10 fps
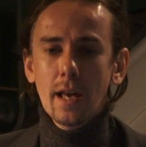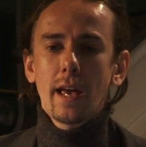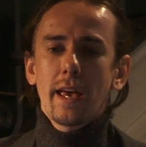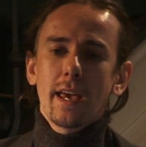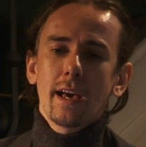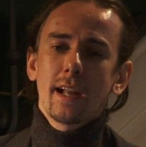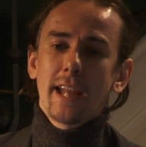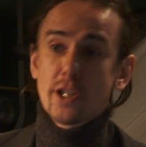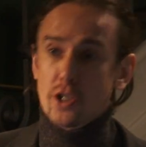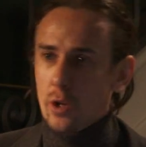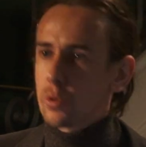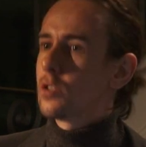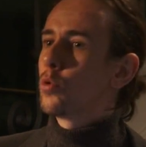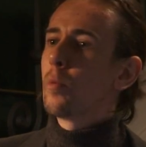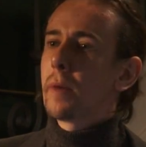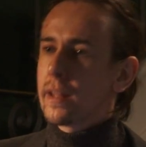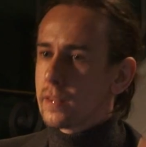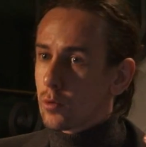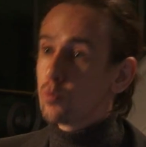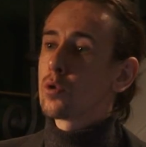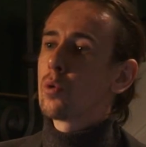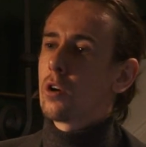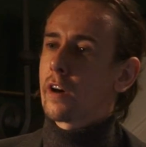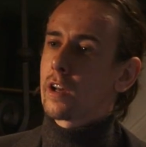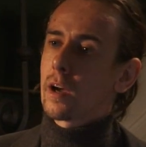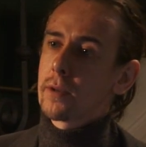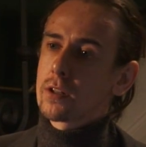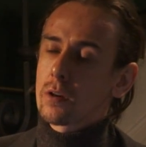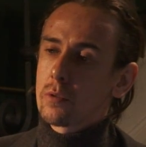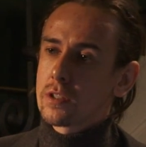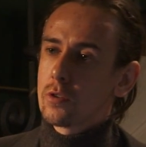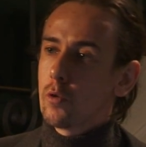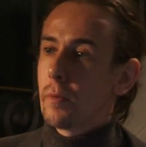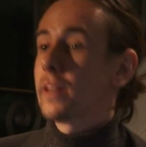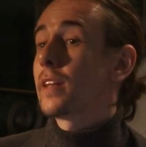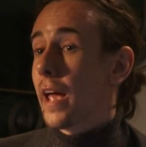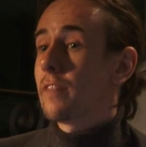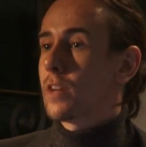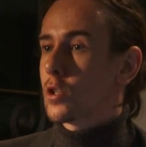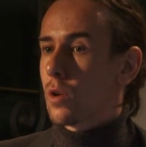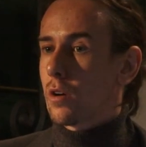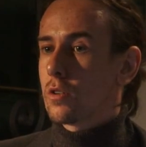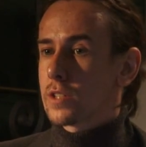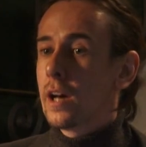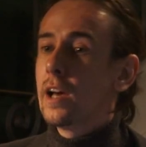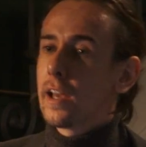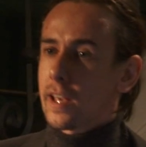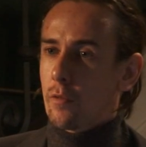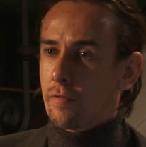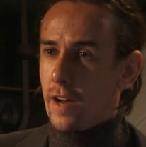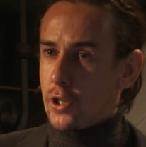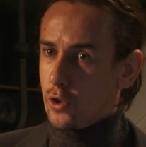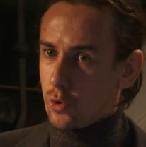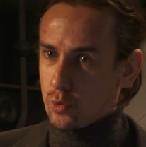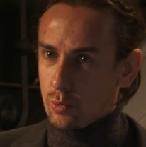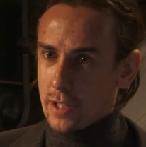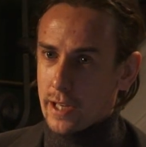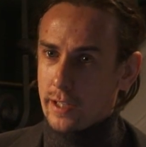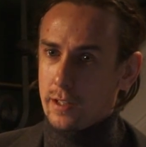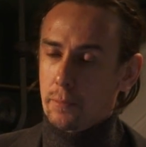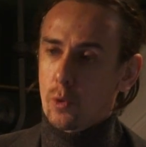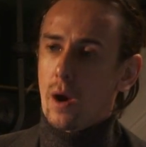e a leggere questi documenti e tutto quello che hanno capito da questi documenti è invece una cosa che ha un fascino su un target più